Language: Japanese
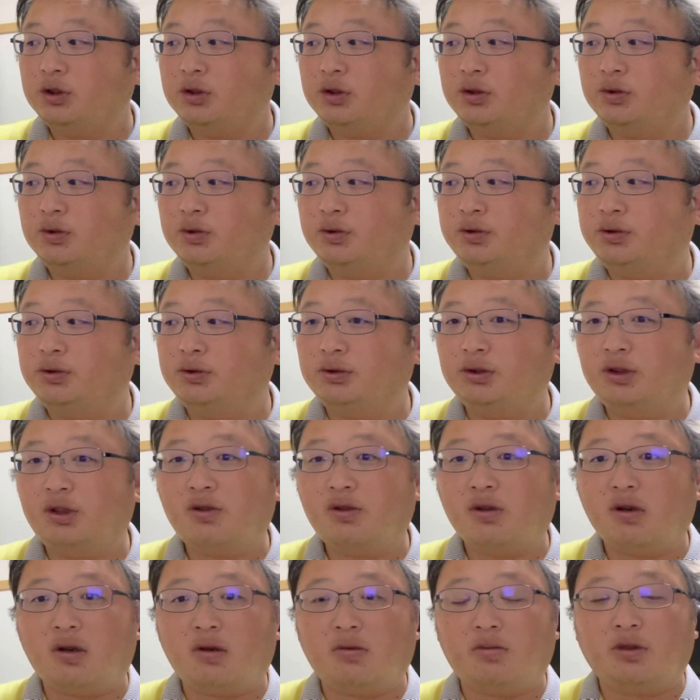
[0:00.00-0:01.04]
いうふう
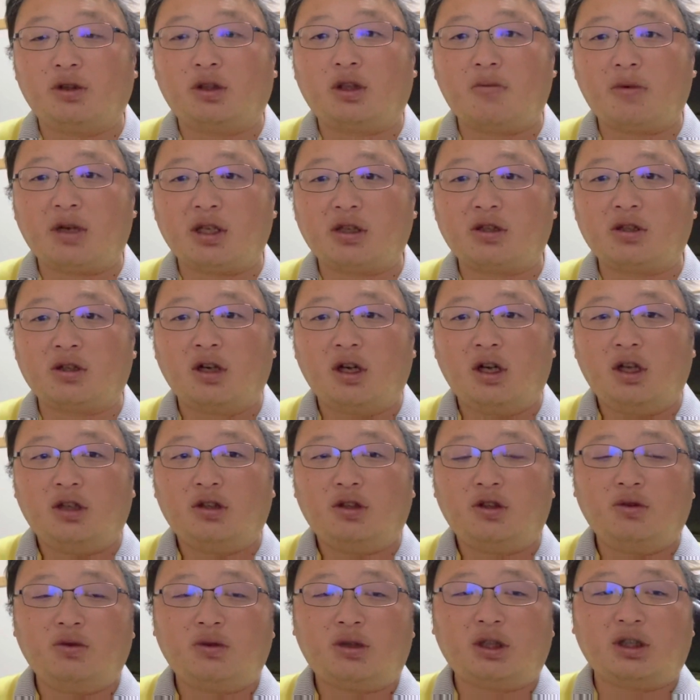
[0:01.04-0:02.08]
には思ってます。っ
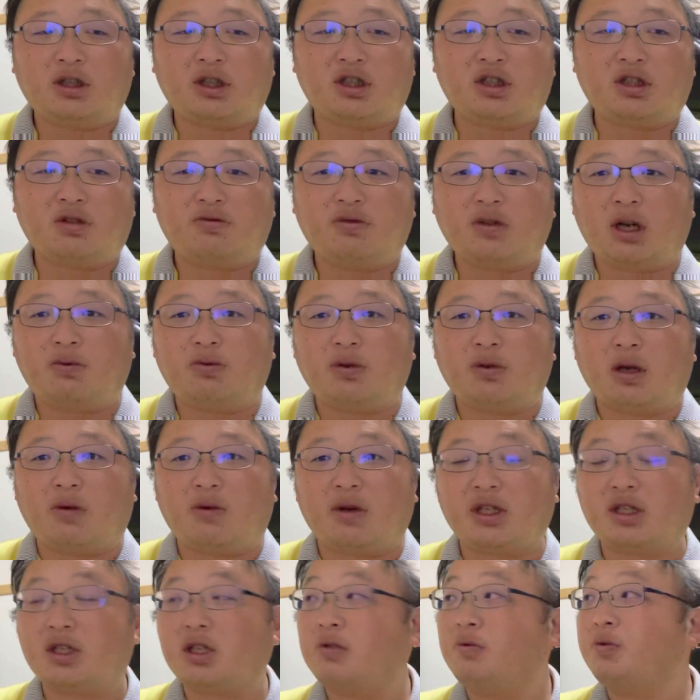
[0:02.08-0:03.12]
ていう形でふらふら
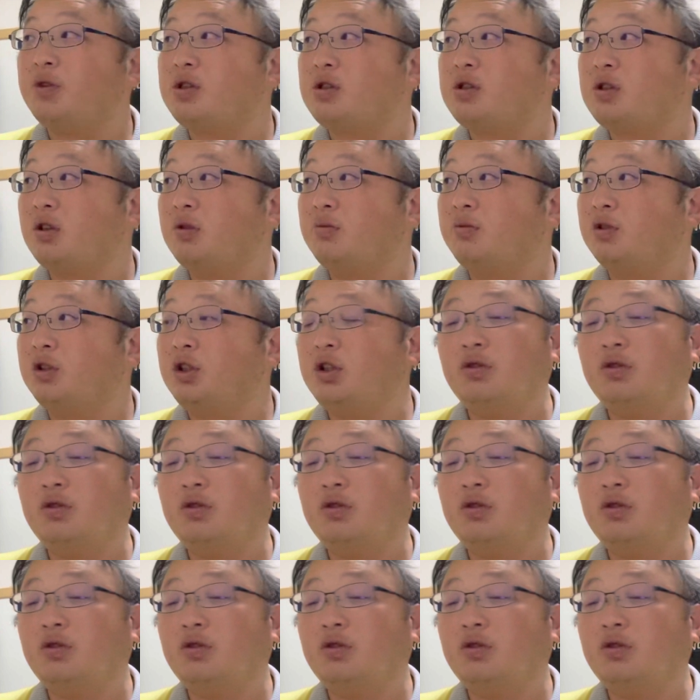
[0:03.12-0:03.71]
はしてるんですけども、